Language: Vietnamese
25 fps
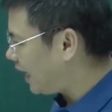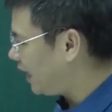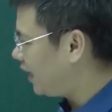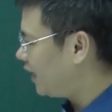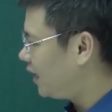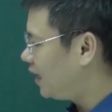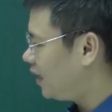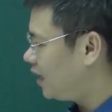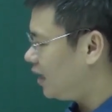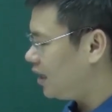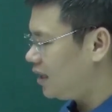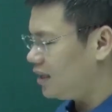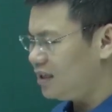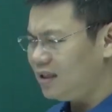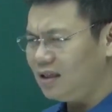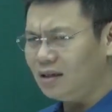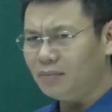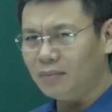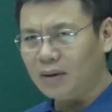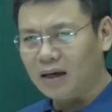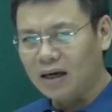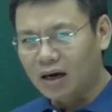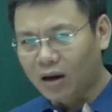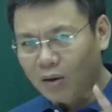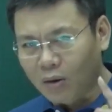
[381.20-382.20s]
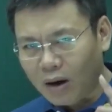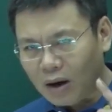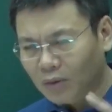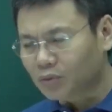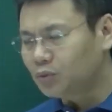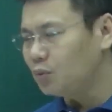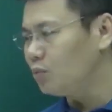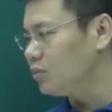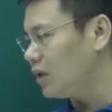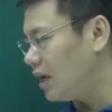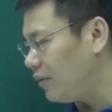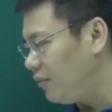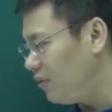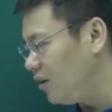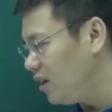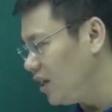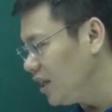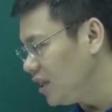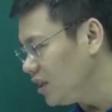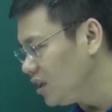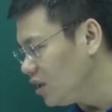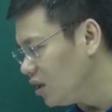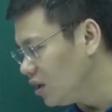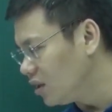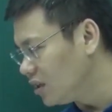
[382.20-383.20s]
này nhưng mà đầu óc chúng ta phải
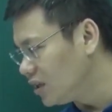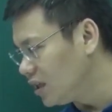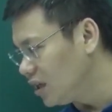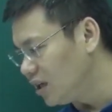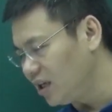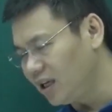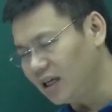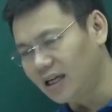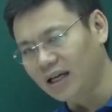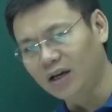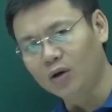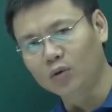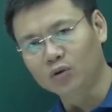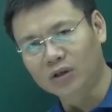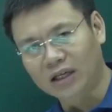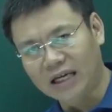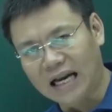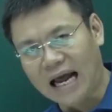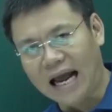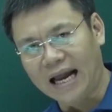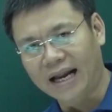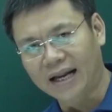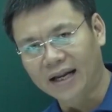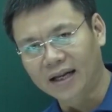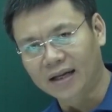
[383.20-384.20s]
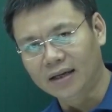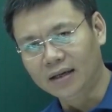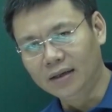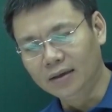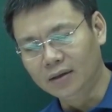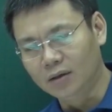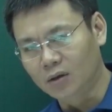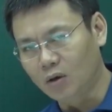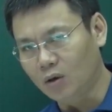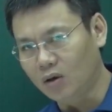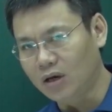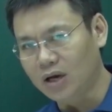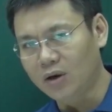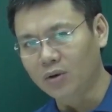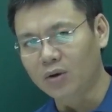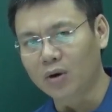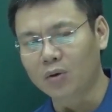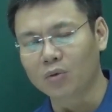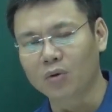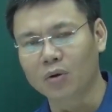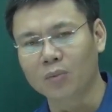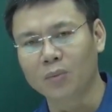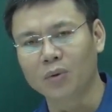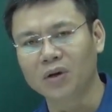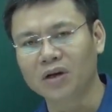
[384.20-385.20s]
liên tưởng tới cái đồ thị này. Còn nếu
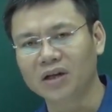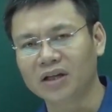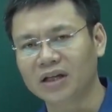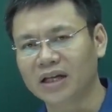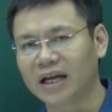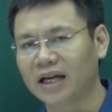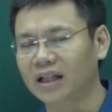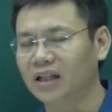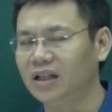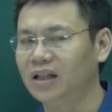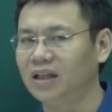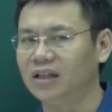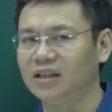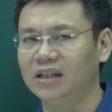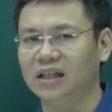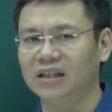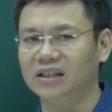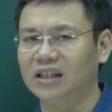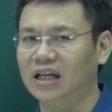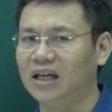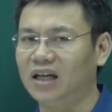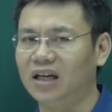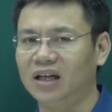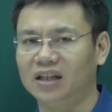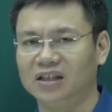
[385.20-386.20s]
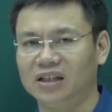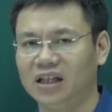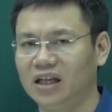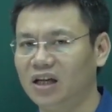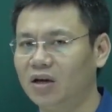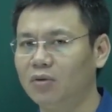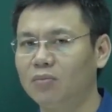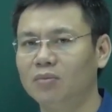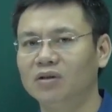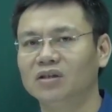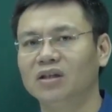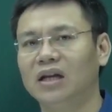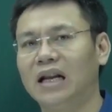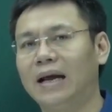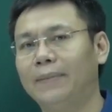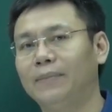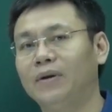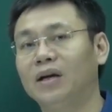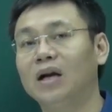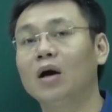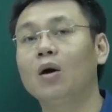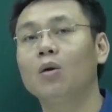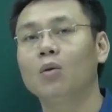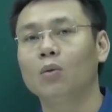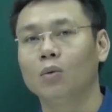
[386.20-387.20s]
không có mối liên kết thì chắc chắn là sẽ không bao giờ
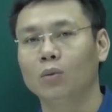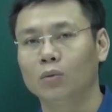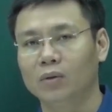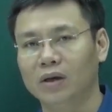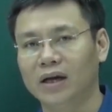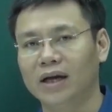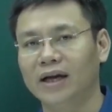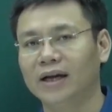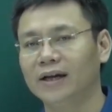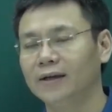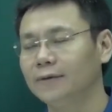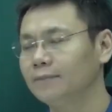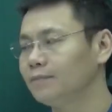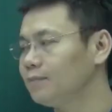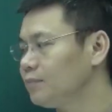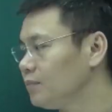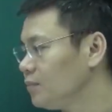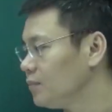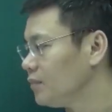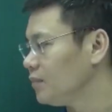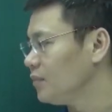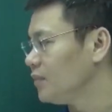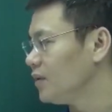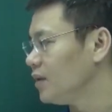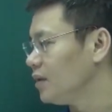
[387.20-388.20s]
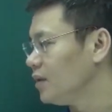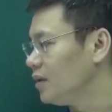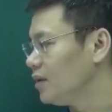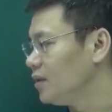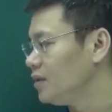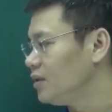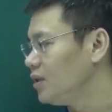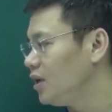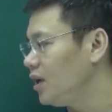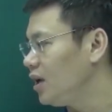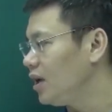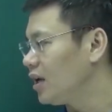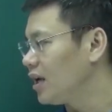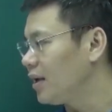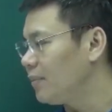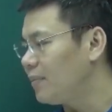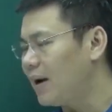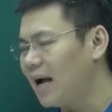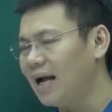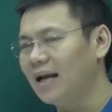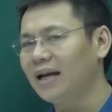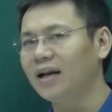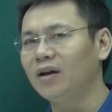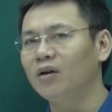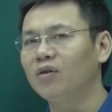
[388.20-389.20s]
làm được đâu. Đấy. Cho nên là cái
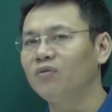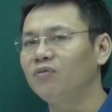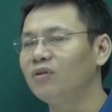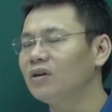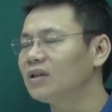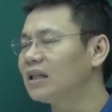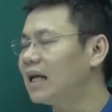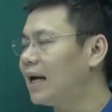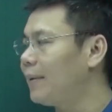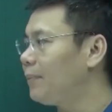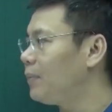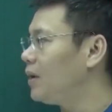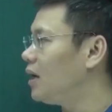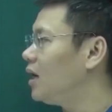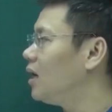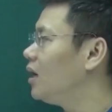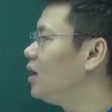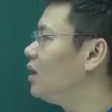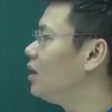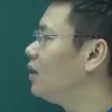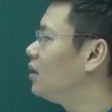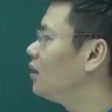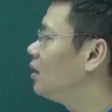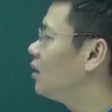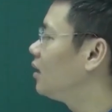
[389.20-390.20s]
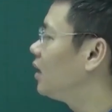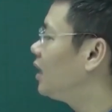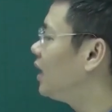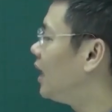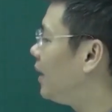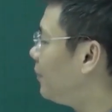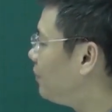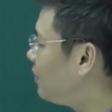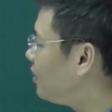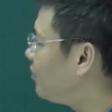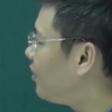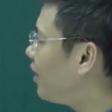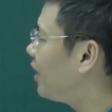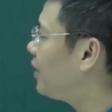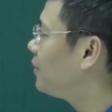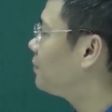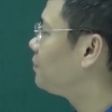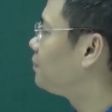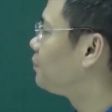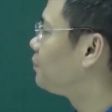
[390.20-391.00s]
bài này nó phức tạp là ở cái điểm như vậy.